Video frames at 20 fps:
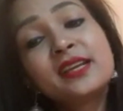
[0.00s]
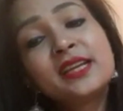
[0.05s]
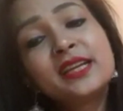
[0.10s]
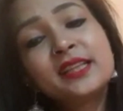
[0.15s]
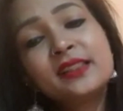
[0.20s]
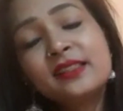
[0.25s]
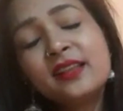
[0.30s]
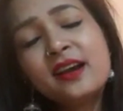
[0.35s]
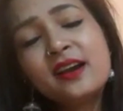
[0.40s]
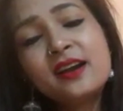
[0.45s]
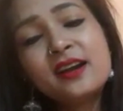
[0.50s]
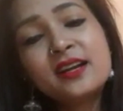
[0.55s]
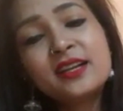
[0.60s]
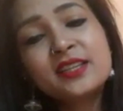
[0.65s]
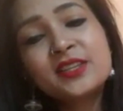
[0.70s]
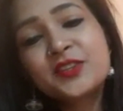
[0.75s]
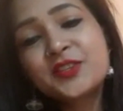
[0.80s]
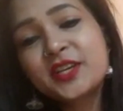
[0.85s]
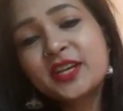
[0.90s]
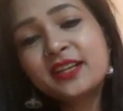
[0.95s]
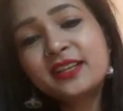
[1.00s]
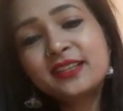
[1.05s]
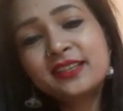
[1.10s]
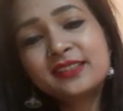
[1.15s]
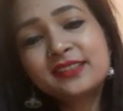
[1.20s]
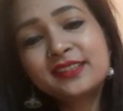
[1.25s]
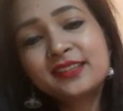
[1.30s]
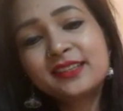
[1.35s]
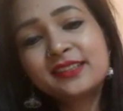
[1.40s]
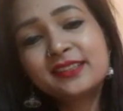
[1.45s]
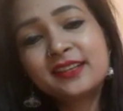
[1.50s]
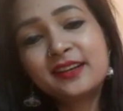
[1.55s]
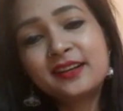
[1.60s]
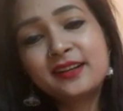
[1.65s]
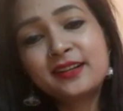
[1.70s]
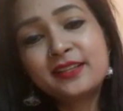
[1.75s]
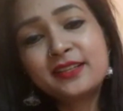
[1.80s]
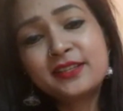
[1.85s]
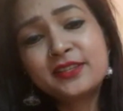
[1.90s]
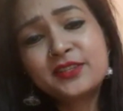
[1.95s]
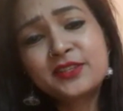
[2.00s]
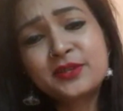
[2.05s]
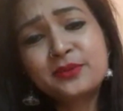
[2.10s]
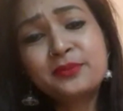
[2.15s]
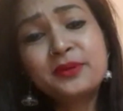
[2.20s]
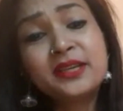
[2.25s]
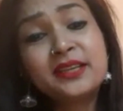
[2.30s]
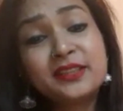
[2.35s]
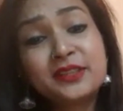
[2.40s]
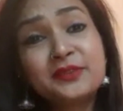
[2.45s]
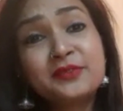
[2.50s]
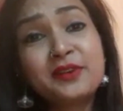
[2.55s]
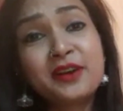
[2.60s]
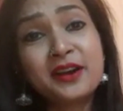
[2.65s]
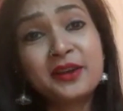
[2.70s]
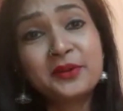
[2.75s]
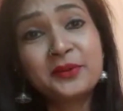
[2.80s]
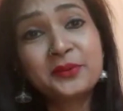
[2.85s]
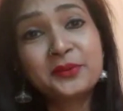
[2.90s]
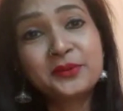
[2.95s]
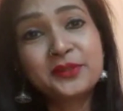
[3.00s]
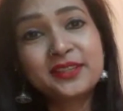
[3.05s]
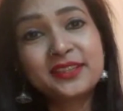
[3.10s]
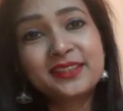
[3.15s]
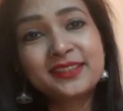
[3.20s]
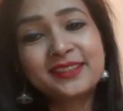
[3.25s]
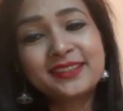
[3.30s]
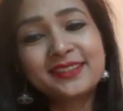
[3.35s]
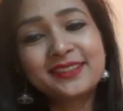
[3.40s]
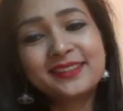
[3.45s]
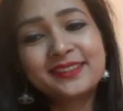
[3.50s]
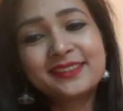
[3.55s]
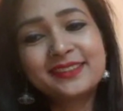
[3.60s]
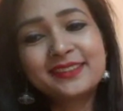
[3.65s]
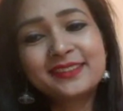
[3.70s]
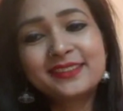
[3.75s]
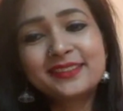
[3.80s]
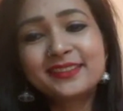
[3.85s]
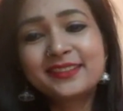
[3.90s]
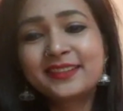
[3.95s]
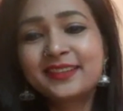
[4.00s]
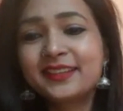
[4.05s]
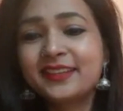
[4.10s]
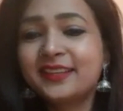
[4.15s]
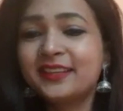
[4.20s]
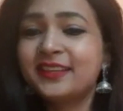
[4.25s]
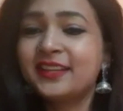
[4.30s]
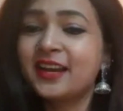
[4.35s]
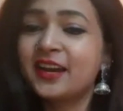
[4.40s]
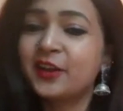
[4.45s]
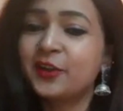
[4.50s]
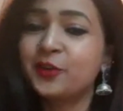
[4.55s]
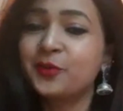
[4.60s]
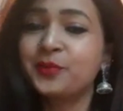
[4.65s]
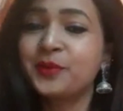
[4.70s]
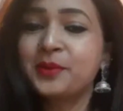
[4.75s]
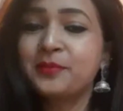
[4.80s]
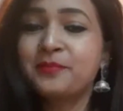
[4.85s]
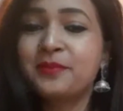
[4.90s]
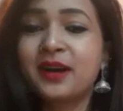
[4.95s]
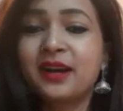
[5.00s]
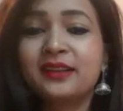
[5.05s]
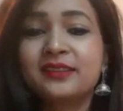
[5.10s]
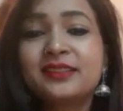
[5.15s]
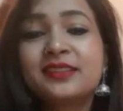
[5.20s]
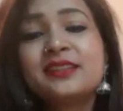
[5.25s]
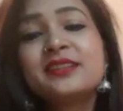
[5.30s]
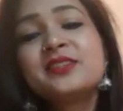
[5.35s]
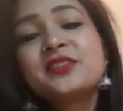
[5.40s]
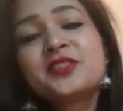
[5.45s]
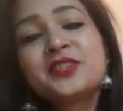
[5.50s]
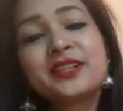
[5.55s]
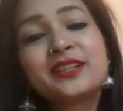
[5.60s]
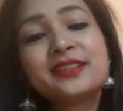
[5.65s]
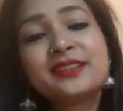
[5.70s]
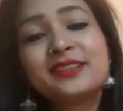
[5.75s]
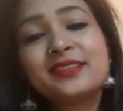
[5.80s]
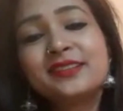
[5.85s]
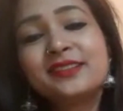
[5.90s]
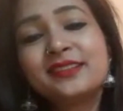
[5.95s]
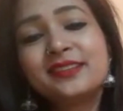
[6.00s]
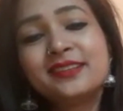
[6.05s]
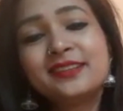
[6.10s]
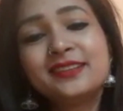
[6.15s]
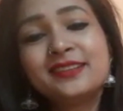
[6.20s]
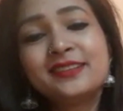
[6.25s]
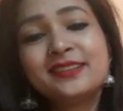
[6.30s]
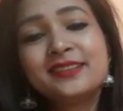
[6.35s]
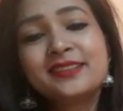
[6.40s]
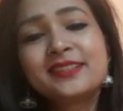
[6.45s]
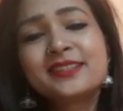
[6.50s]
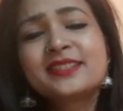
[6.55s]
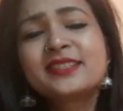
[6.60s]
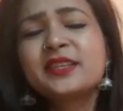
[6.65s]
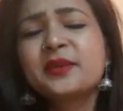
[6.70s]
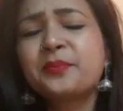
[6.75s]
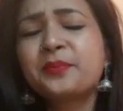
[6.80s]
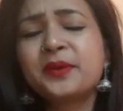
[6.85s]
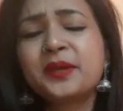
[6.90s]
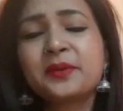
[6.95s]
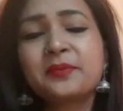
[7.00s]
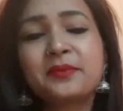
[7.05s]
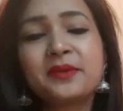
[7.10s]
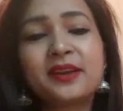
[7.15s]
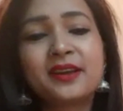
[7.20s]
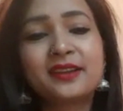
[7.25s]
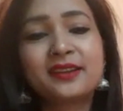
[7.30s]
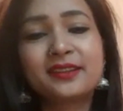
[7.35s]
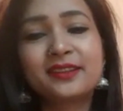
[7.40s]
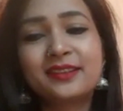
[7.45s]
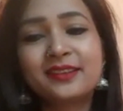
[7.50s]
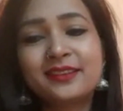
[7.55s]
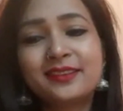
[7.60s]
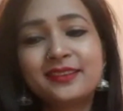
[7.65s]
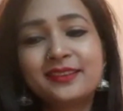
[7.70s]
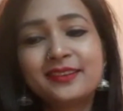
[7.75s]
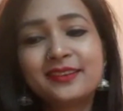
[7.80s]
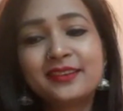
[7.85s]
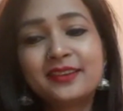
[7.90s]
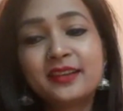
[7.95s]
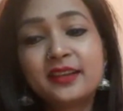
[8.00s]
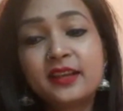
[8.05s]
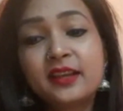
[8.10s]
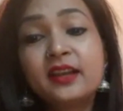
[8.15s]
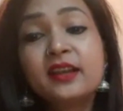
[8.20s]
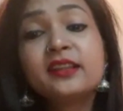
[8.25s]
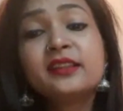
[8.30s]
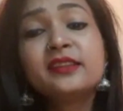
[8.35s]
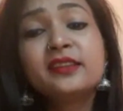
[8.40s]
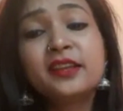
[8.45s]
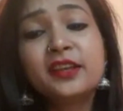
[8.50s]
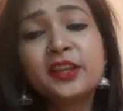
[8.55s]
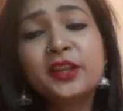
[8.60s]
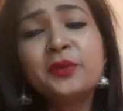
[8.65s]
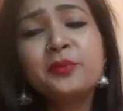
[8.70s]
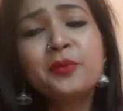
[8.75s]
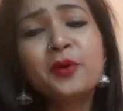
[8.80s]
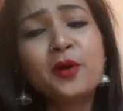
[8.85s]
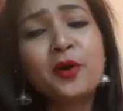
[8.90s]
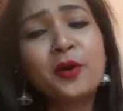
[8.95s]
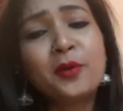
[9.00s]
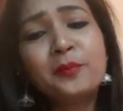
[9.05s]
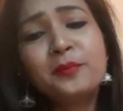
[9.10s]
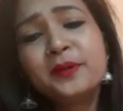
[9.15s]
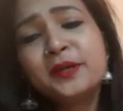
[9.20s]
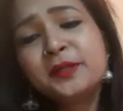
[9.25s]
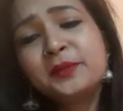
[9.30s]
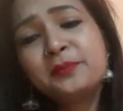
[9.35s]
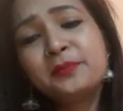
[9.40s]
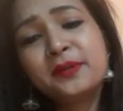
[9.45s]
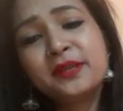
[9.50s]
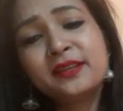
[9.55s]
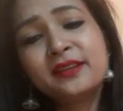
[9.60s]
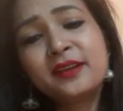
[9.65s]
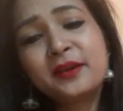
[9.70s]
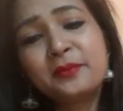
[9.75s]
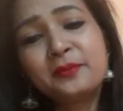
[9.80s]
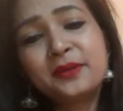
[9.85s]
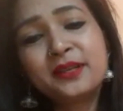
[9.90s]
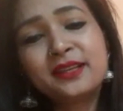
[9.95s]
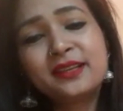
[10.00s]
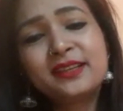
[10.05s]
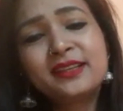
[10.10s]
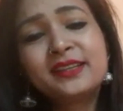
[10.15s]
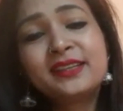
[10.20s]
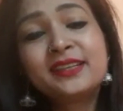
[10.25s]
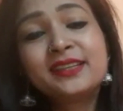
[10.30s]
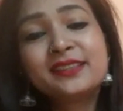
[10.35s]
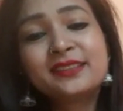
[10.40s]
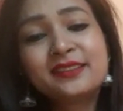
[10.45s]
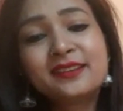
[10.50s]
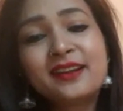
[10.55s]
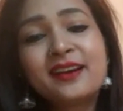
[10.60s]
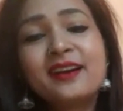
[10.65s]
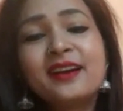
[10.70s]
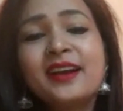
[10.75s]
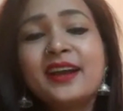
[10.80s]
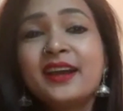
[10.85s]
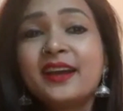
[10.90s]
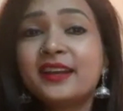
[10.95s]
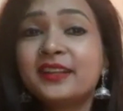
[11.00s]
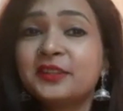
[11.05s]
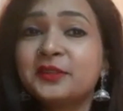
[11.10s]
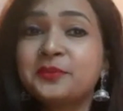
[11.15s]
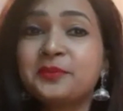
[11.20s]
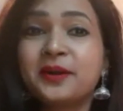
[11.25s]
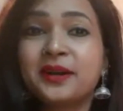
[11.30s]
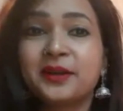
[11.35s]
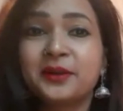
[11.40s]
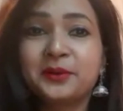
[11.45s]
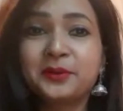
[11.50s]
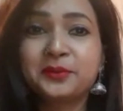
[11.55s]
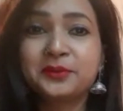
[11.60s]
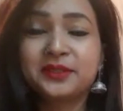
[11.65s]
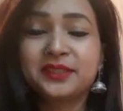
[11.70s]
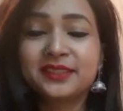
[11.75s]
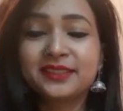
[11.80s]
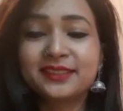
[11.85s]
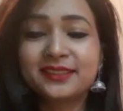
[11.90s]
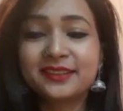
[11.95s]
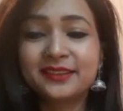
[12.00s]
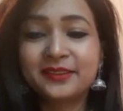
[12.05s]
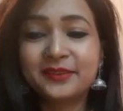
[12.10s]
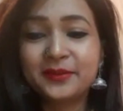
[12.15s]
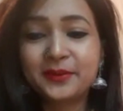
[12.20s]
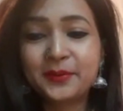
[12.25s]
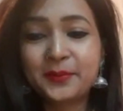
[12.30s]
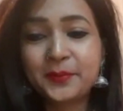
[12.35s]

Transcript: कितना अच्छा लगता था जब इतवार होता था यारों में बात चलती थी सबके प्यार की तेरी मोहब्बत पे हमें कितना एतबार होता था